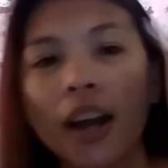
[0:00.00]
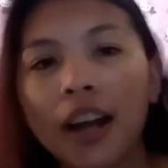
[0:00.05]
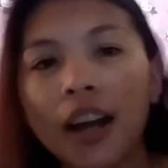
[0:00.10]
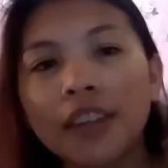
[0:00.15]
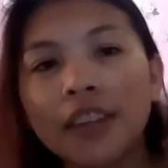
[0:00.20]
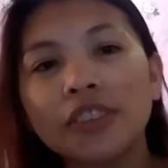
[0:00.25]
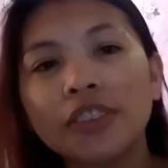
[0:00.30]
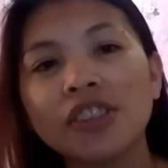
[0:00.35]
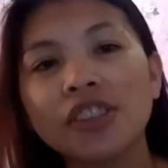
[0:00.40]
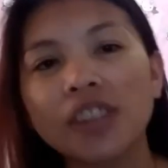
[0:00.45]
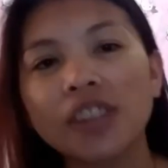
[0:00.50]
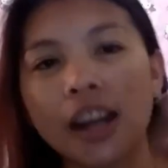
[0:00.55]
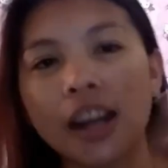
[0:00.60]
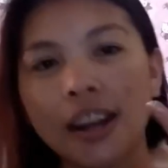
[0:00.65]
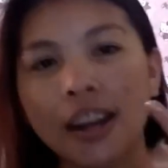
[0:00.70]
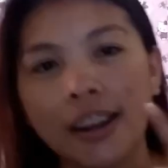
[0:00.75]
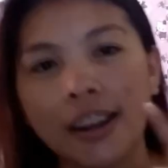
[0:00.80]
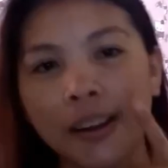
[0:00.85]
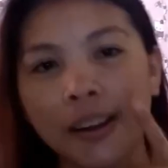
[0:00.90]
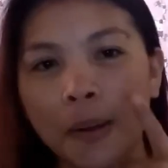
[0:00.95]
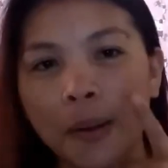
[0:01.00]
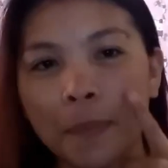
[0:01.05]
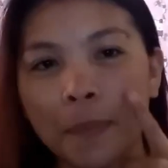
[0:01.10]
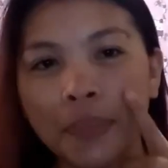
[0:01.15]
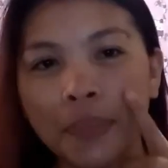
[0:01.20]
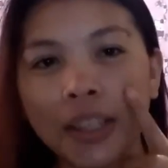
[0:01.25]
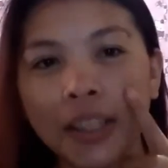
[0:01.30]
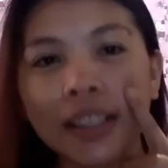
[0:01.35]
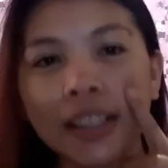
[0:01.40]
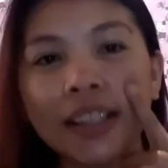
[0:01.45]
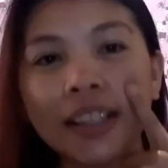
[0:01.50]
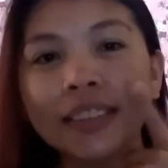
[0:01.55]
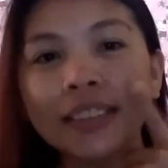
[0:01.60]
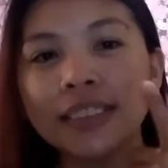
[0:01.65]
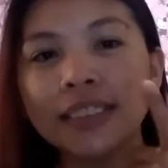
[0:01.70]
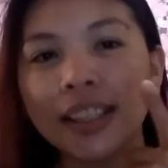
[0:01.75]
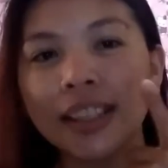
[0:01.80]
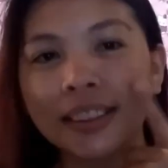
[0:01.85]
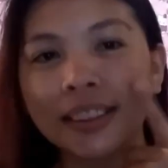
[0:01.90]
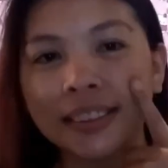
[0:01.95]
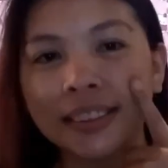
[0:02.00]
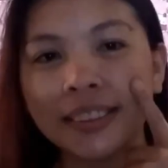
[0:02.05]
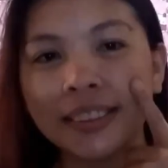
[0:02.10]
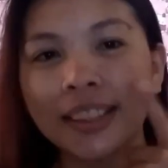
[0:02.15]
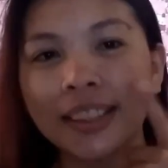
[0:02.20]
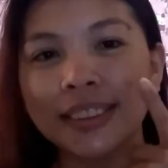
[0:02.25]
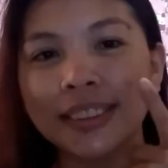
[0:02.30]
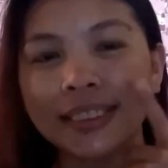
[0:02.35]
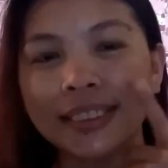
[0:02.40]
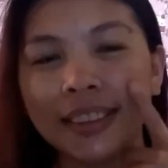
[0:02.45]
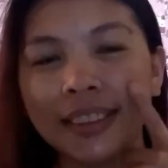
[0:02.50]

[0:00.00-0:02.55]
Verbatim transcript: ano siya um, talagang nag, nag